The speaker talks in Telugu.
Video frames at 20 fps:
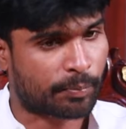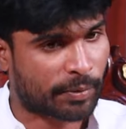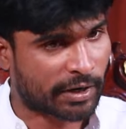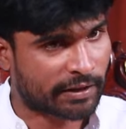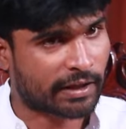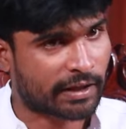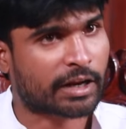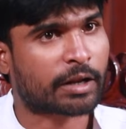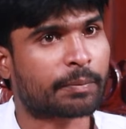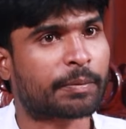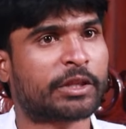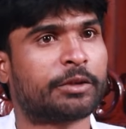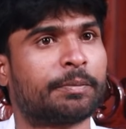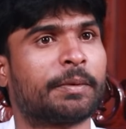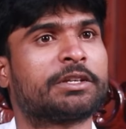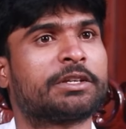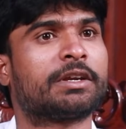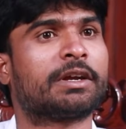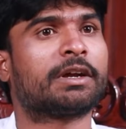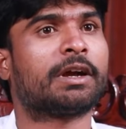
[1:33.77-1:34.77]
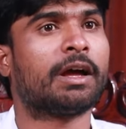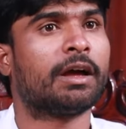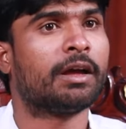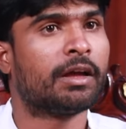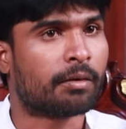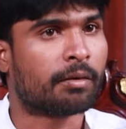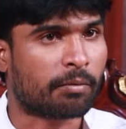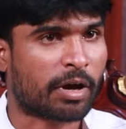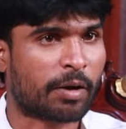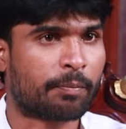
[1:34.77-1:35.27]
ప్రధాన ప్రతిపక్షంగా
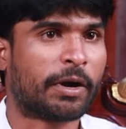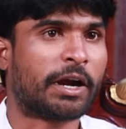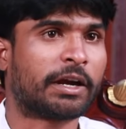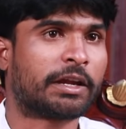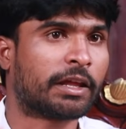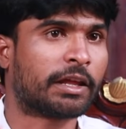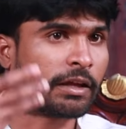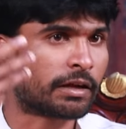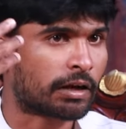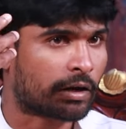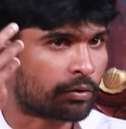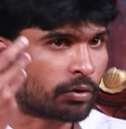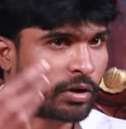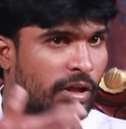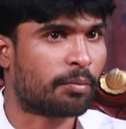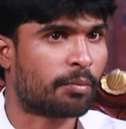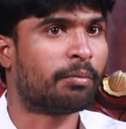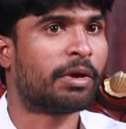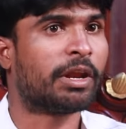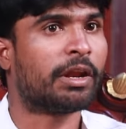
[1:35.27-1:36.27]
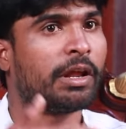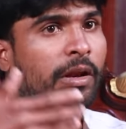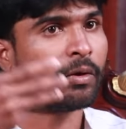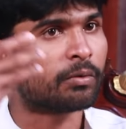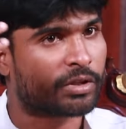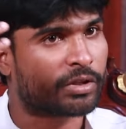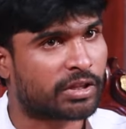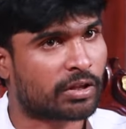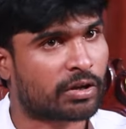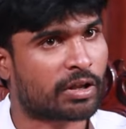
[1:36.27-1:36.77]
మా పార్టీకి నలుగురు
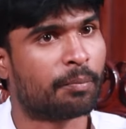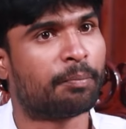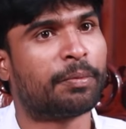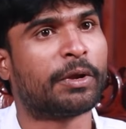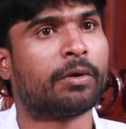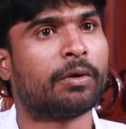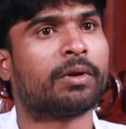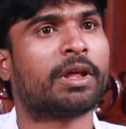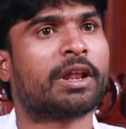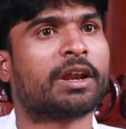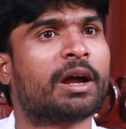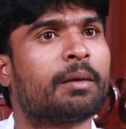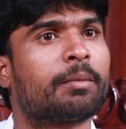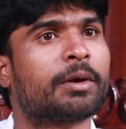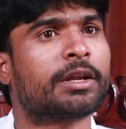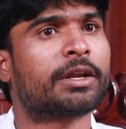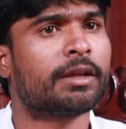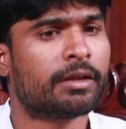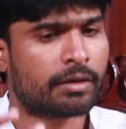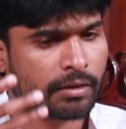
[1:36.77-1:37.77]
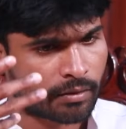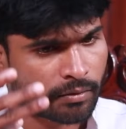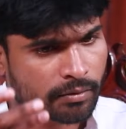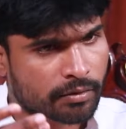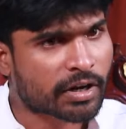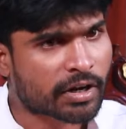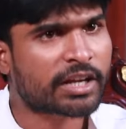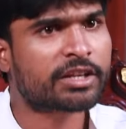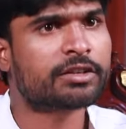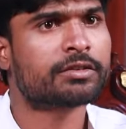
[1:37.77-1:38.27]
ఎమ్మెల్యేలు ఇద్దరు ఎంపీలు ఉన్నారు కాబట్టి
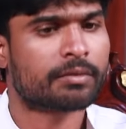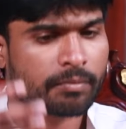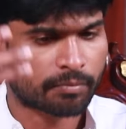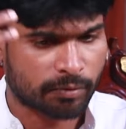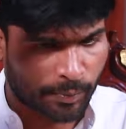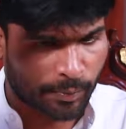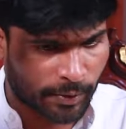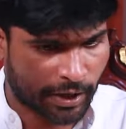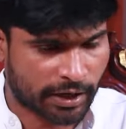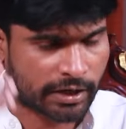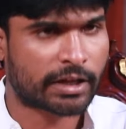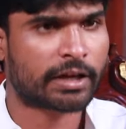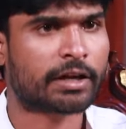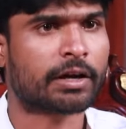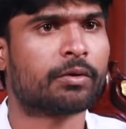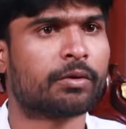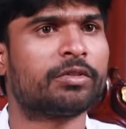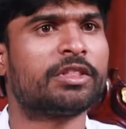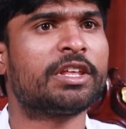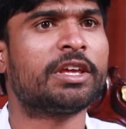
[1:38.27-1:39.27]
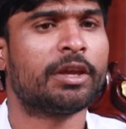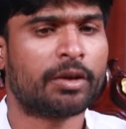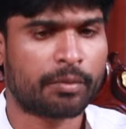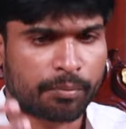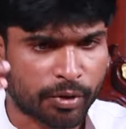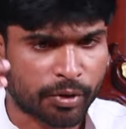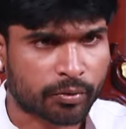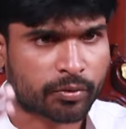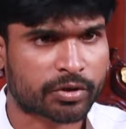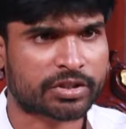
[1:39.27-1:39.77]
రైట్ మా పార్టీ ఇక్కడ ఉంది
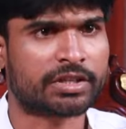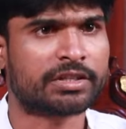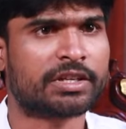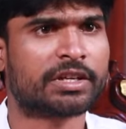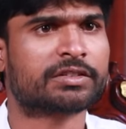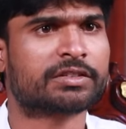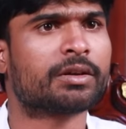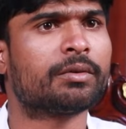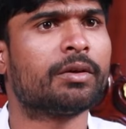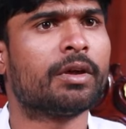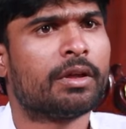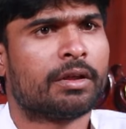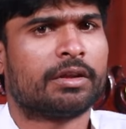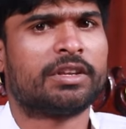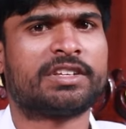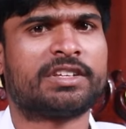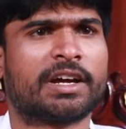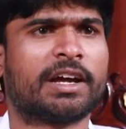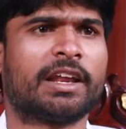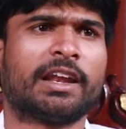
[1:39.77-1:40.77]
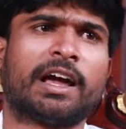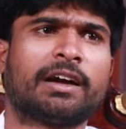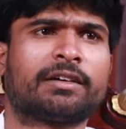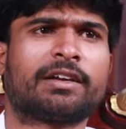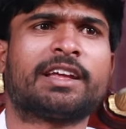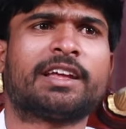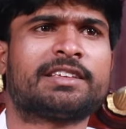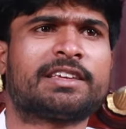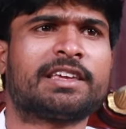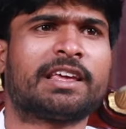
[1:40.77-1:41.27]
మేము క్వశ్చన్ చేస్తాం నిజంగా నాకు
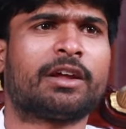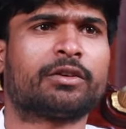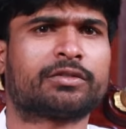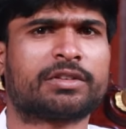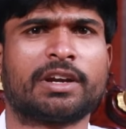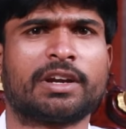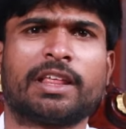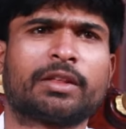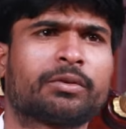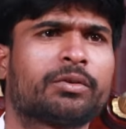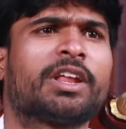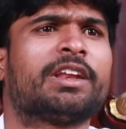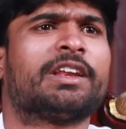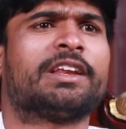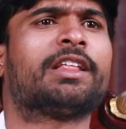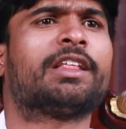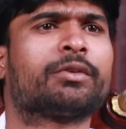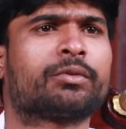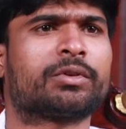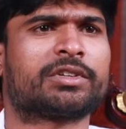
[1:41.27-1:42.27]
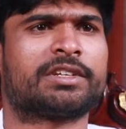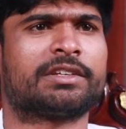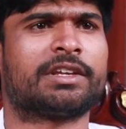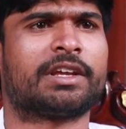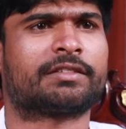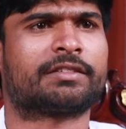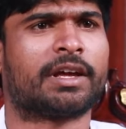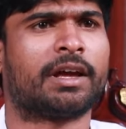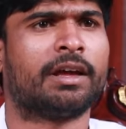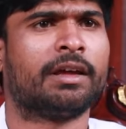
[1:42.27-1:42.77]
రాజకీయాలు అవసరం లేదుకుంటే నేను ఎందుకు క్వశ్చన్
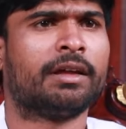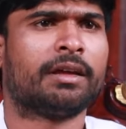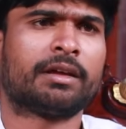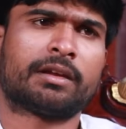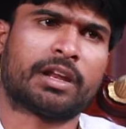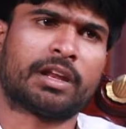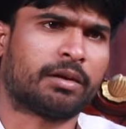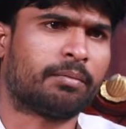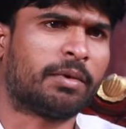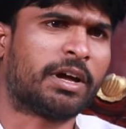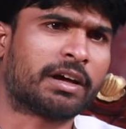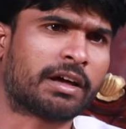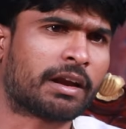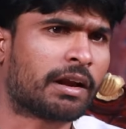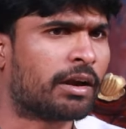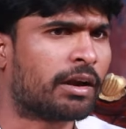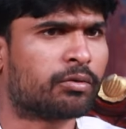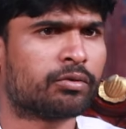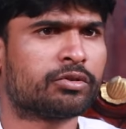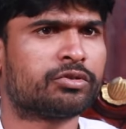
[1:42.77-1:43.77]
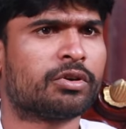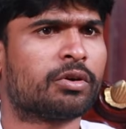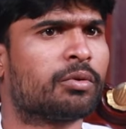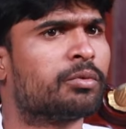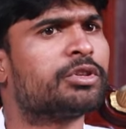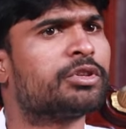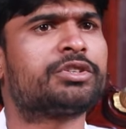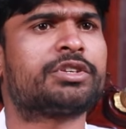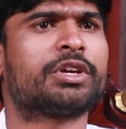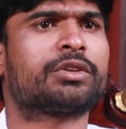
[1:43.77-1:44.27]
చేస్తా నాకు బంగారం లాంటి ఉద్యోగం
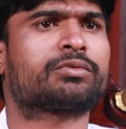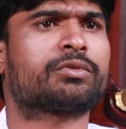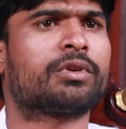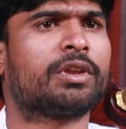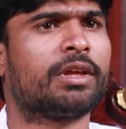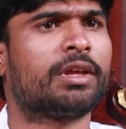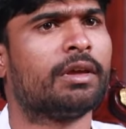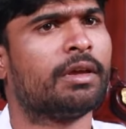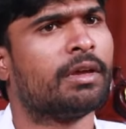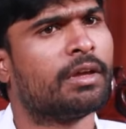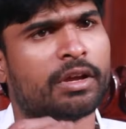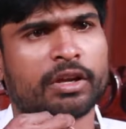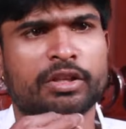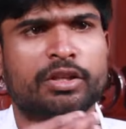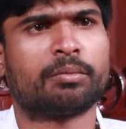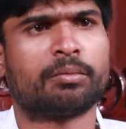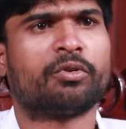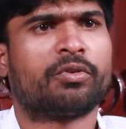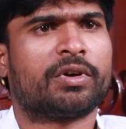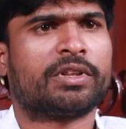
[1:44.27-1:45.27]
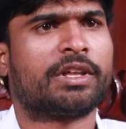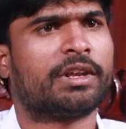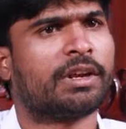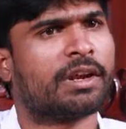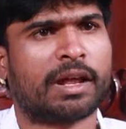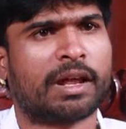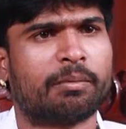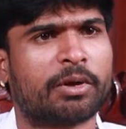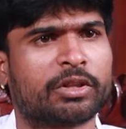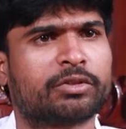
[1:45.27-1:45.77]
ఉంది చేసుకొని ఇంత బువ్వ
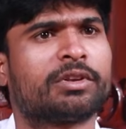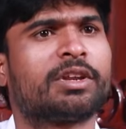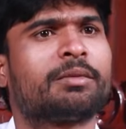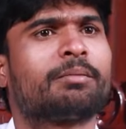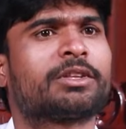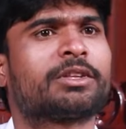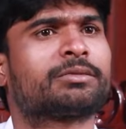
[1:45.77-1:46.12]
నా బతుకు నేను